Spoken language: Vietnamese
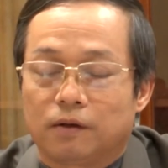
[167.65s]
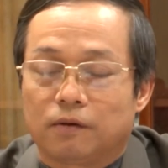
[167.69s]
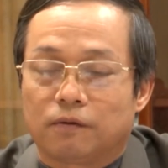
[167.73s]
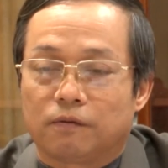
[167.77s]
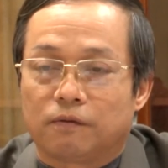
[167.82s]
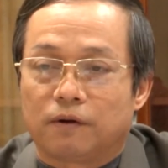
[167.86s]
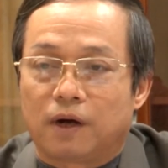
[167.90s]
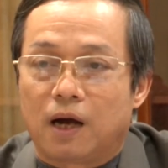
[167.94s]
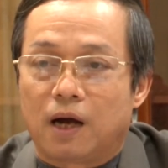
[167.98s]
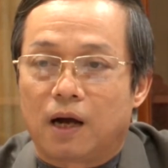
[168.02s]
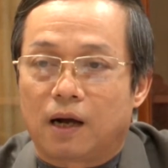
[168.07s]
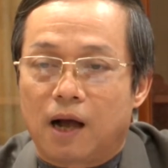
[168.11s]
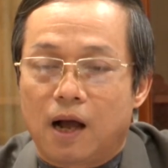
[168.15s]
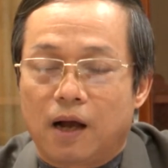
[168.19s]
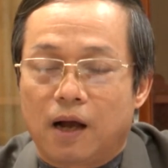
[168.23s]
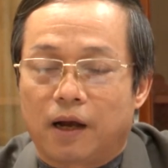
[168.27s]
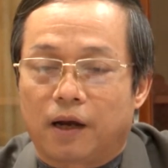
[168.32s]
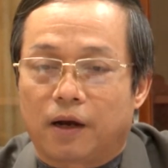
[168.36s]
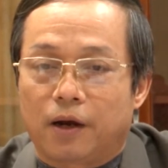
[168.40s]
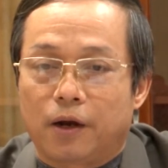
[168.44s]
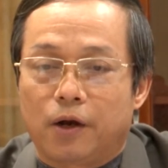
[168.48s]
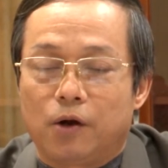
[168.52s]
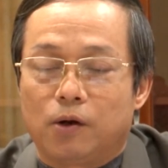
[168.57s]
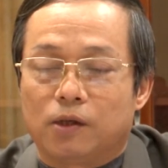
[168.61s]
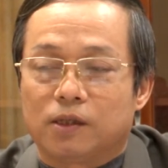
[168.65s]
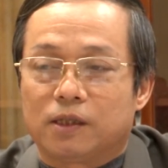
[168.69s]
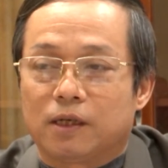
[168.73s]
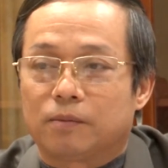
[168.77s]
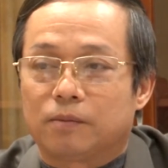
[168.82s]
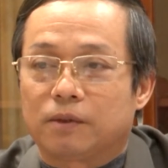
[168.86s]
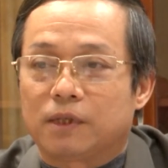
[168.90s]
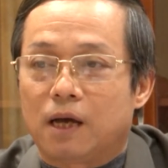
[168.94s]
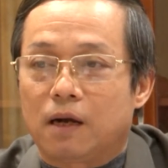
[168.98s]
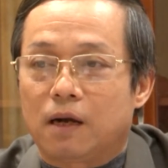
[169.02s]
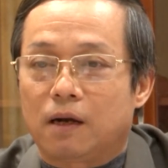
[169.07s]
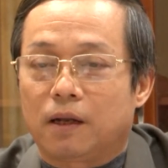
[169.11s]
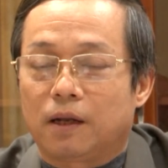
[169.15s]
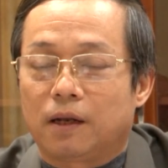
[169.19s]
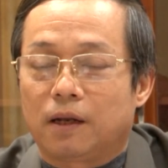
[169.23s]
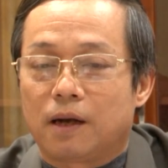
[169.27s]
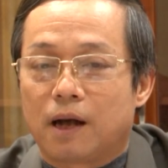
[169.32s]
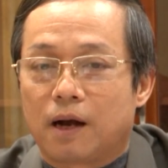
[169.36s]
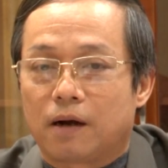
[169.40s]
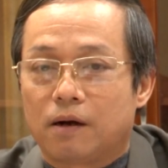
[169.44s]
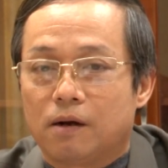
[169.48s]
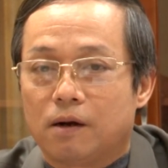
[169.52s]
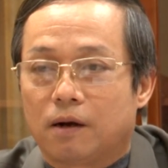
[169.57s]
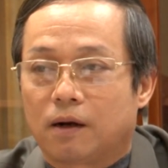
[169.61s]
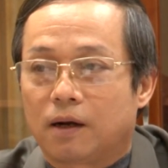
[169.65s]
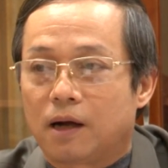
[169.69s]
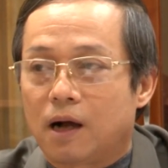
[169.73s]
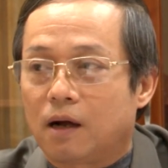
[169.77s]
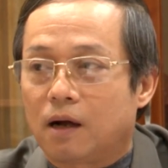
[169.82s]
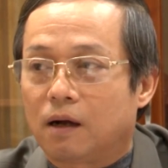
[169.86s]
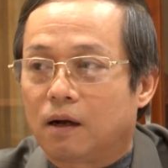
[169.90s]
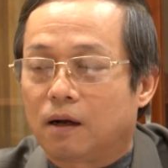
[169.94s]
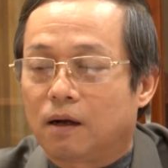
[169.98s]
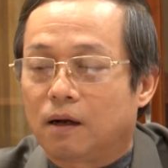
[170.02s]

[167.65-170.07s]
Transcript: và các cái kết luận giám sát thì đã được các